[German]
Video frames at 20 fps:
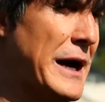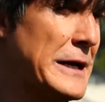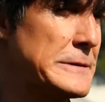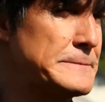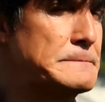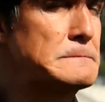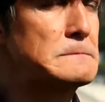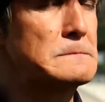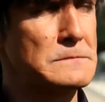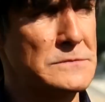
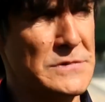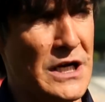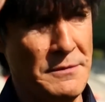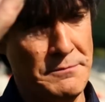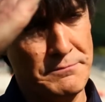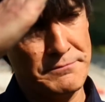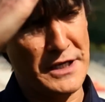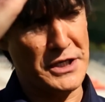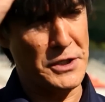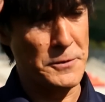machen? Ja,
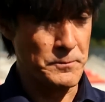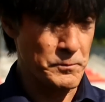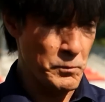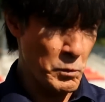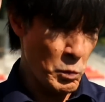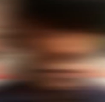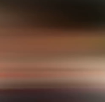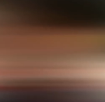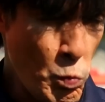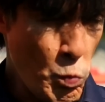danke.
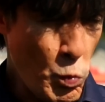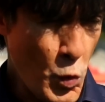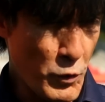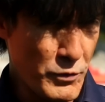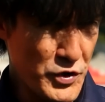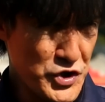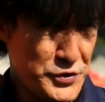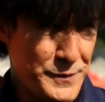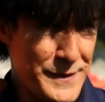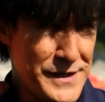
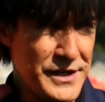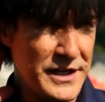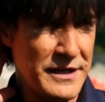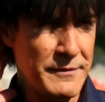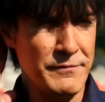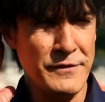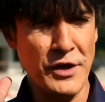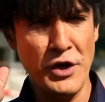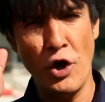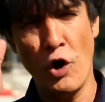Und wir spielen
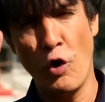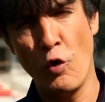eben den